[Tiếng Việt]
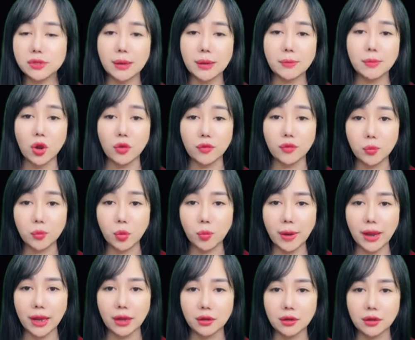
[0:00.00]
đã gọi điện cho
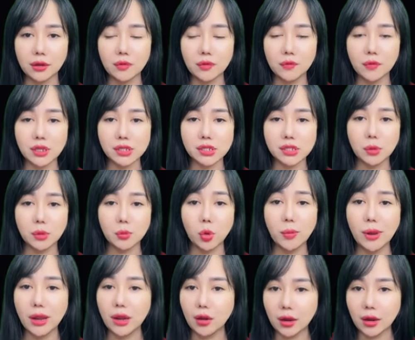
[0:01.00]
mẹ.
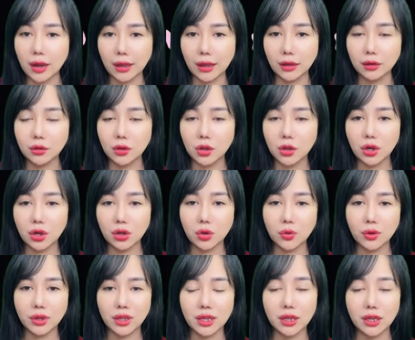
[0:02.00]
Alo, mẹ đang ở đâu
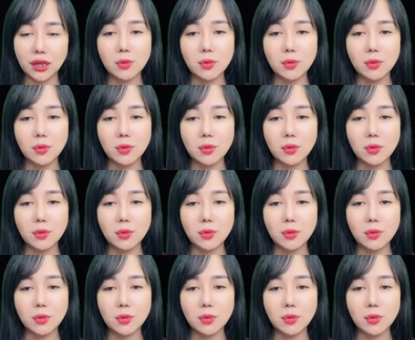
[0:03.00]
vậy?